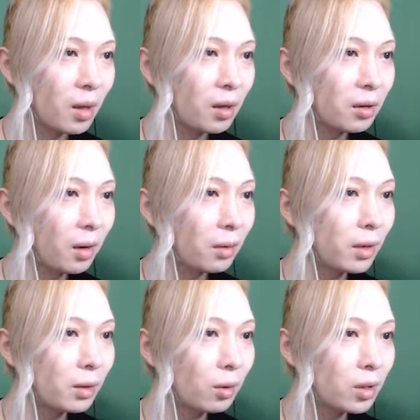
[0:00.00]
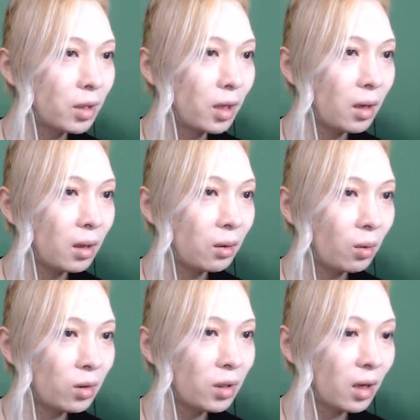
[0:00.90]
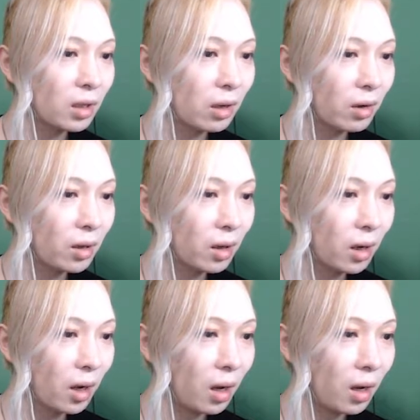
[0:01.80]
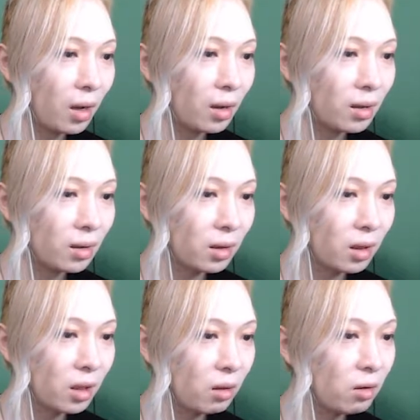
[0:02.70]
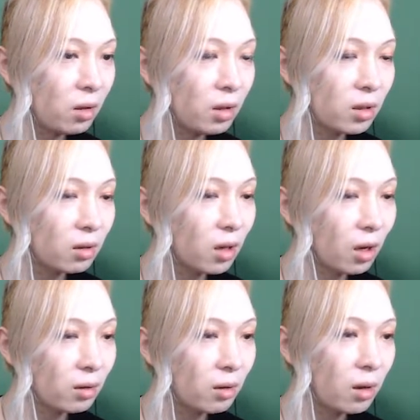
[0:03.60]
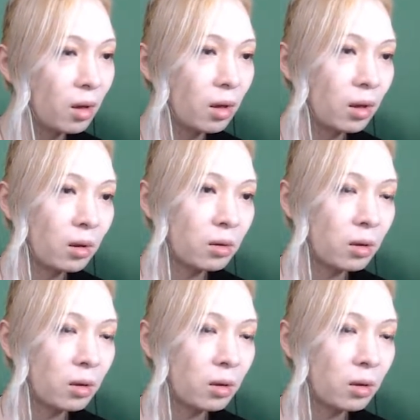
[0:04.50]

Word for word: ふわふわのお尻。どっちなら触れるかな？綱引き、二人三脚。二